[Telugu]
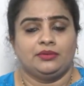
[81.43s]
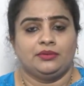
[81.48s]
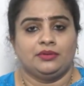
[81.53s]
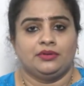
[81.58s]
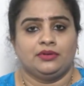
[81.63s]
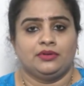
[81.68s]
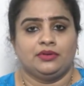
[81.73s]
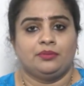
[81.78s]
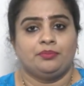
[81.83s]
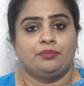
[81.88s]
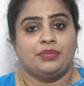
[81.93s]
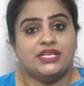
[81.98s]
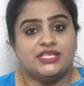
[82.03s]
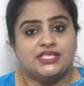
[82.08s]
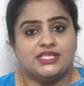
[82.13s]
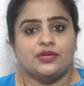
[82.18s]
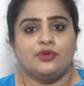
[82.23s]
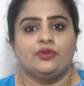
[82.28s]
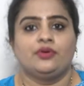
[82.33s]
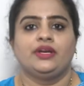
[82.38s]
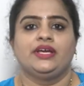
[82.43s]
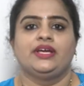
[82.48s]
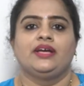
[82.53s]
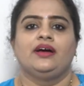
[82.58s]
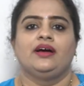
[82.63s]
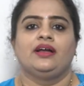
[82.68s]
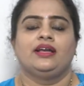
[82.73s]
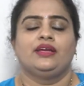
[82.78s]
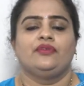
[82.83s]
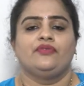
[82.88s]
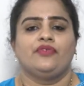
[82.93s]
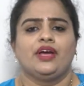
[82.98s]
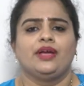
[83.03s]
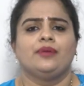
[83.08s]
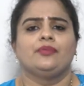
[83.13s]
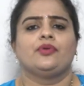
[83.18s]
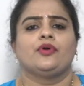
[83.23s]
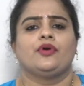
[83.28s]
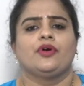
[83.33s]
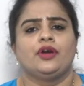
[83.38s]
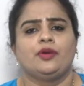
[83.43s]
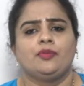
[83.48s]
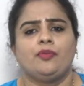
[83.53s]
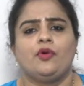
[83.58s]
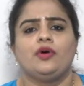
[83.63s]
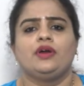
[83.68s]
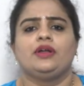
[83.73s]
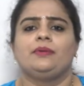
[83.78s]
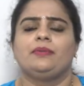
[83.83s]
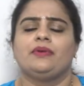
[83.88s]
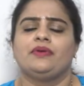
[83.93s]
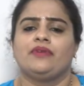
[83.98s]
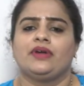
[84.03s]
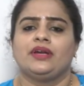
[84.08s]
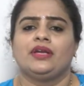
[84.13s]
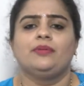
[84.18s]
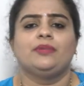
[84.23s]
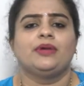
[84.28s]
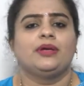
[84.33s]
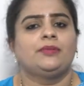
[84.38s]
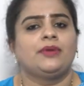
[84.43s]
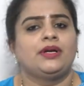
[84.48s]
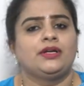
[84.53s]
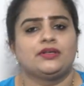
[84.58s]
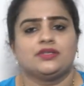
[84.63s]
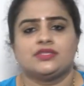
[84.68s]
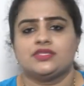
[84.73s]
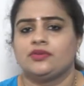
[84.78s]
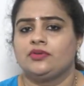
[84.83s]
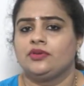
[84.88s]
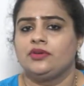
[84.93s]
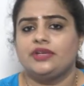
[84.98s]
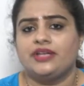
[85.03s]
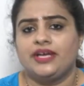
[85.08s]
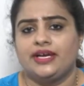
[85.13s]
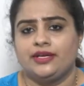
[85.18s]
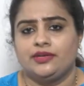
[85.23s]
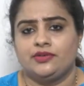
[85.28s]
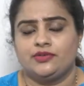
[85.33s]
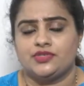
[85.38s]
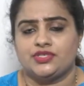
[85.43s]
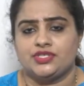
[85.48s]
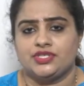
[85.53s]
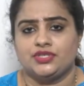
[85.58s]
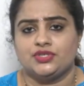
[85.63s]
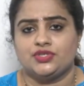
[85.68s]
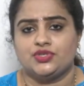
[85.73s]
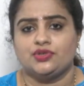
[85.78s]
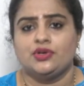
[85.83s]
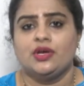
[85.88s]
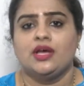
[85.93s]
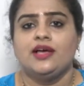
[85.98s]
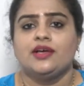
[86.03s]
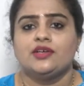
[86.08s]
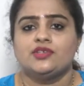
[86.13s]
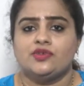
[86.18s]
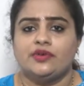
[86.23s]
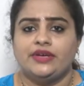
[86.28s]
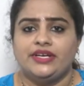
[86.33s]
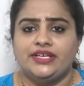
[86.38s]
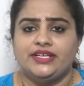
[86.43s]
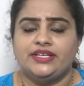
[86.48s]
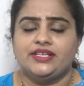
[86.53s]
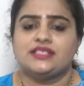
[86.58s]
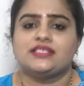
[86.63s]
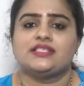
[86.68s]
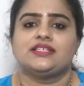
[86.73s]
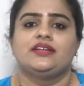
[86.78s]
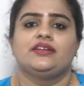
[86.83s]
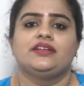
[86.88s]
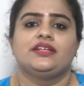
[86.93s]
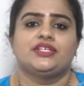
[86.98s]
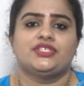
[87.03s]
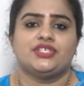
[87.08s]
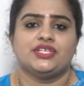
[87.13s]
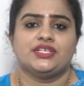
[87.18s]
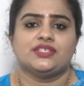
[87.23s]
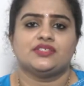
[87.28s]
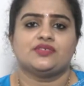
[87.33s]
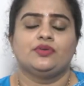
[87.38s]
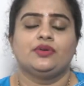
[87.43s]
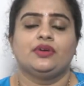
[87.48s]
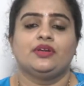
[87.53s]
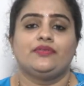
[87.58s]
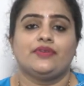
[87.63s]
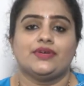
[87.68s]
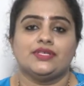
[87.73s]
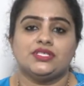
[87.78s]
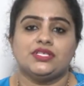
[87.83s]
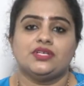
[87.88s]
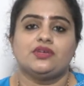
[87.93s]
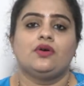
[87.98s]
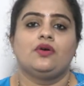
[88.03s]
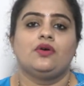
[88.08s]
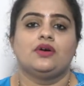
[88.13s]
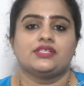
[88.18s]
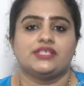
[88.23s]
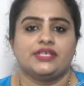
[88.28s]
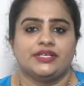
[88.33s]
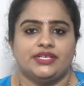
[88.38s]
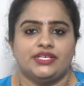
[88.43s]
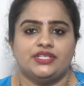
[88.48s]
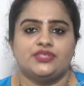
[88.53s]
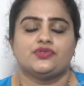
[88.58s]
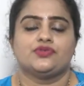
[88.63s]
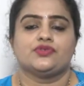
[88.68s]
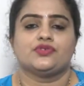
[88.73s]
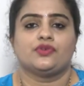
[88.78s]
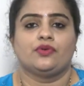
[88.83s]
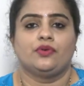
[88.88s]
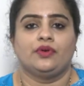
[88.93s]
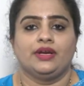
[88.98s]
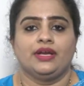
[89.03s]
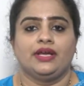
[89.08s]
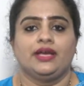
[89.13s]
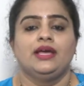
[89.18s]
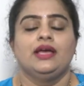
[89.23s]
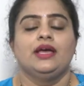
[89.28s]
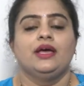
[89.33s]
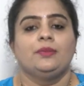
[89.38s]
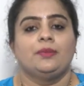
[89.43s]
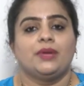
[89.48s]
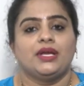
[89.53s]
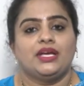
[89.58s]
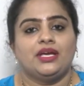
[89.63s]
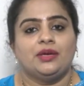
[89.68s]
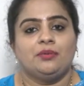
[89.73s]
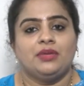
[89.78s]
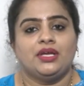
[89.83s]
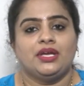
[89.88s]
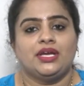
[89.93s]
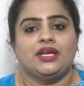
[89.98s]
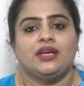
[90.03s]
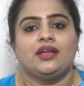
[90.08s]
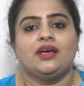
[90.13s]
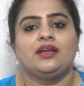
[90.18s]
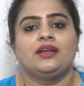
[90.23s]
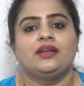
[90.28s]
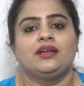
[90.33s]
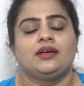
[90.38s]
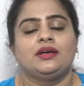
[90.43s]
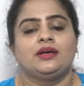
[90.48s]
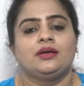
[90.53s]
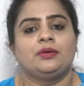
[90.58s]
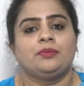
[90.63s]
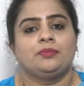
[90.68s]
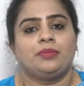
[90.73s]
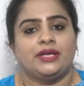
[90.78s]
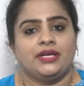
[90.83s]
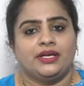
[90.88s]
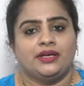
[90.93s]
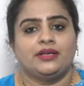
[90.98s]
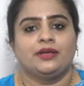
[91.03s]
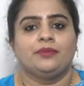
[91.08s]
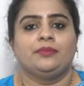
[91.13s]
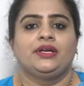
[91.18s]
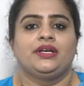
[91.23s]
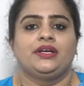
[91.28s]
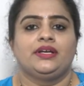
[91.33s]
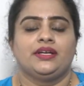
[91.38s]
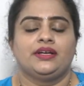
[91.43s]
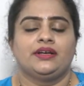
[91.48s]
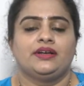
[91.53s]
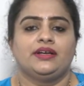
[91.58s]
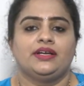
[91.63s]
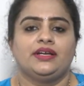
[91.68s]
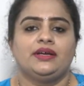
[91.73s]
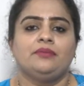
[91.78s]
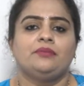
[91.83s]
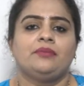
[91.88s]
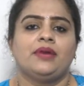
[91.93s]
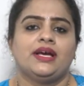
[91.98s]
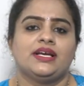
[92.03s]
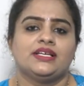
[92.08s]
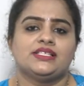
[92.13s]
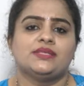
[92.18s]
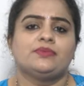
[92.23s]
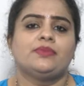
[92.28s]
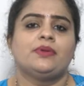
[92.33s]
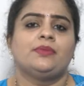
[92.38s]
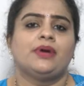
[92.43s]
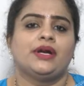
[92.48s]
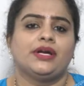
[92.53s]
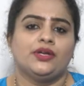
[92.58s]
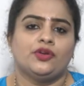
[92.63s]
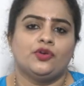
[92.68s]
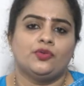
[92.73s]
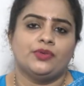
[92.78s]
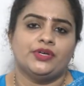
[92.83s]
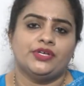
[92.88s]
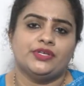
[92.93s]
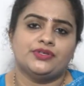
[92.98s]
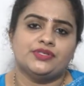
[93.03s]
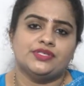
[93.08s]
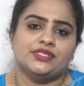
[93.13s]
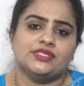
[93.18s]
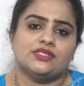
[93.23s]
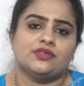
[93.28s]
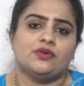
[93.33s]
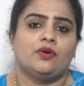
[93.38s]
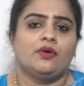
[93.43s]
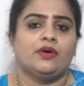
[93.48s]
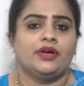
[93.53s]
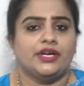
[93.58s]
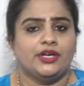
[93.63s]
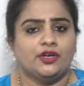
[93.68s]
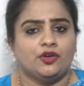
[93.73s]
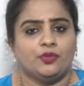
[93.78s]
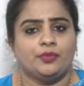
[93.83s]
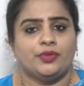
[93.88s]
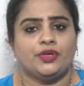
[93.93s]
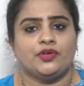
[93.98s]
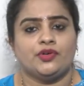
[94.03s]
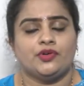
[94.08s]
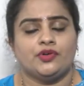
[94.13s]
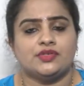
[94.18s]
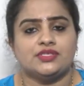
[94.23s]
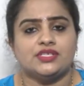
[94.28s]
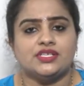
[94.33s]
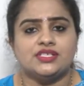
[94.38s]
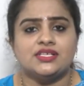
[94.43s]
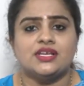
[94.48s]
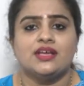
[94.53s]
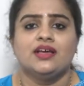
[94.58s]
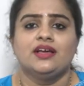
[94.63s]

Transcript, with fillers: uh, పీసీఓడి కానీ ఫైబ్రాయిడ్ పాలిప్ ఇవన్నీ మనం అల్ట్రాసౌండ్లో డయాగ్నోస్ చేయొచ్చు సో ఈ టెస్ట్లన్నీ చేసుకొని ఫస్ట్ కాజ్ ఏంటి చూసుకోండి మనకి మిరేనా అన్న పరికరం ఏంటి అంటే మ్యాక్సిమం అడినోమయోసిస్ ఆర్ ఎండోమెట్రియోసిస్